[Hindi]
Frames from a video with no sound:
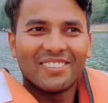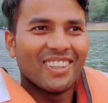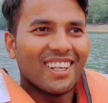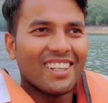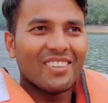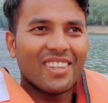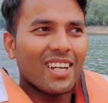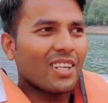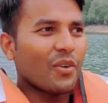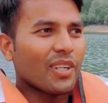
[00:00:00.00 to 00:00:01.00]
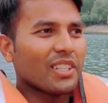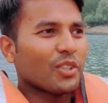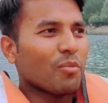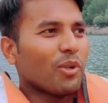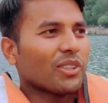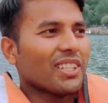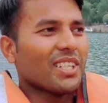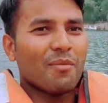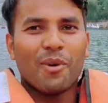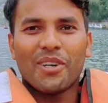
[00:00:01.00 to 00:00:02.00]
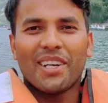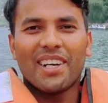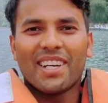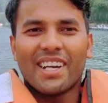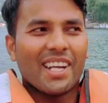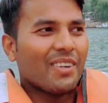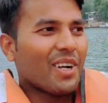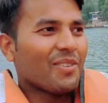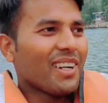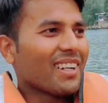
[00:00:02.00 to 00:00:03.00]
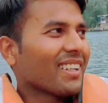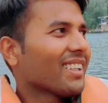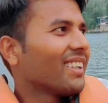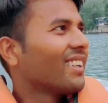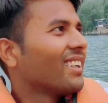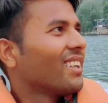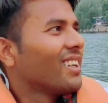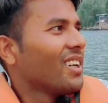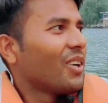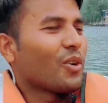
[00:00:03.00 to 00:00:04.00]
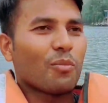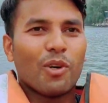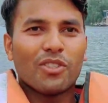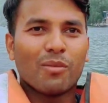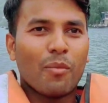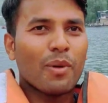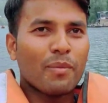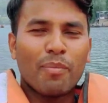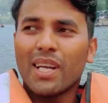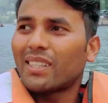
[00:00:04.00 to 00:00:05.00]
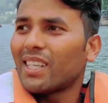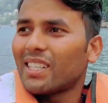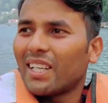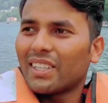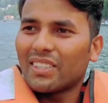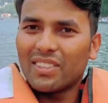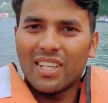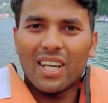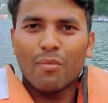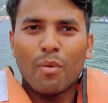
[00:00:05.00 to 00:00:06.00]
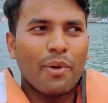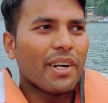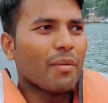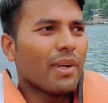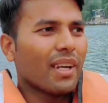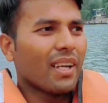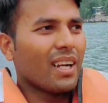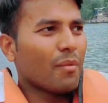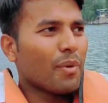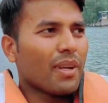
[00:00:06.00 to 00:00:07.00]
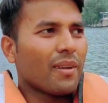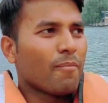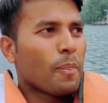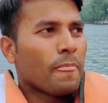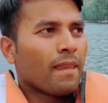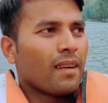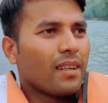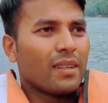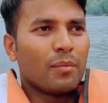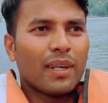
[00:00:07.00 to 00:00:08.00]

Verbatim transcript: फ़िलहाल और यहाँ का वेदर तो बहुत अच्छा है बहुत ठंडी ठंडी हवाएं बह रही हैं और मौसम अभी पीक सीज़न है तो इसलिए काफ़ी भीड़ भी है यहाँ पे आ,